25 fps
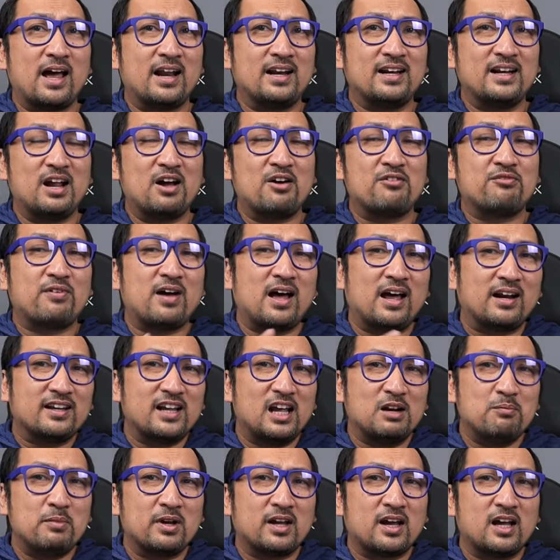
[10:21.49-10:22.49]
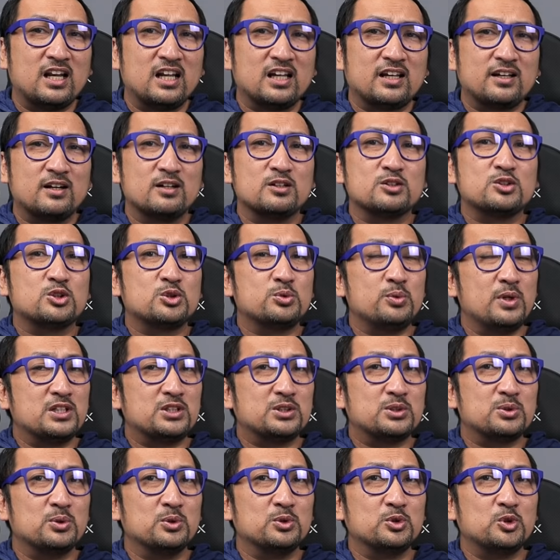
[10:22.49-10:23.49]
ada varian mechanical
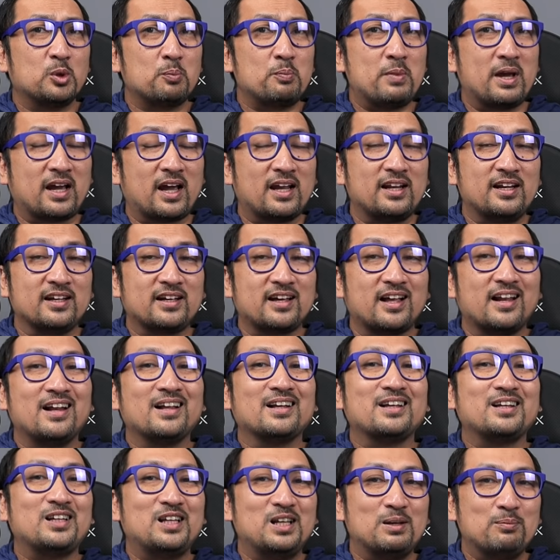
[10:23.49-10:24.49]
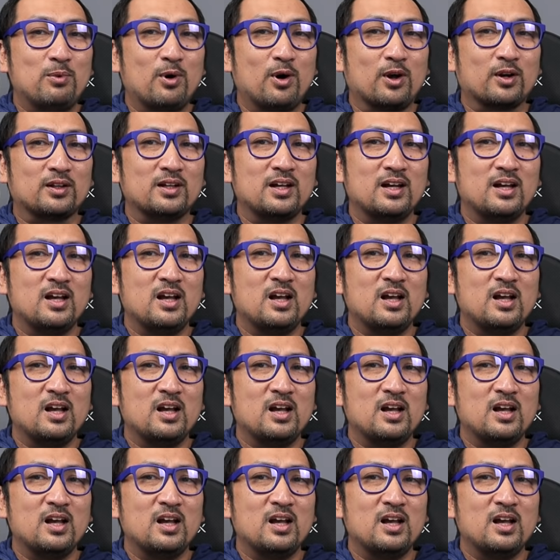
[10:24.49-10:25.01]
switch untuk mechanical keyboard.